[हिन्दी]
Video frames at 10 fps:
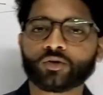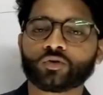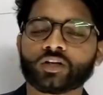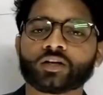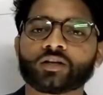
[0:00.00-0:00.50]

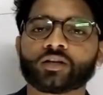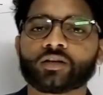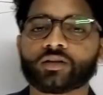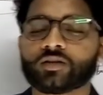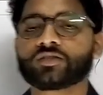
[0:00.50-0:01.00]
को लेकर के
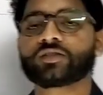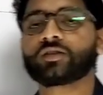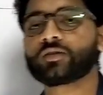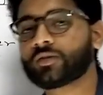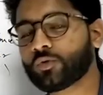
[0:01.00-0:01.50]
किसी
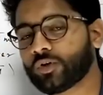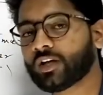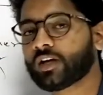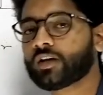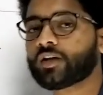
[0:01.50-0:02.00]
को
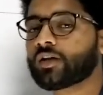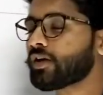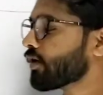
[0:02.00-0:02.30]
लेकर के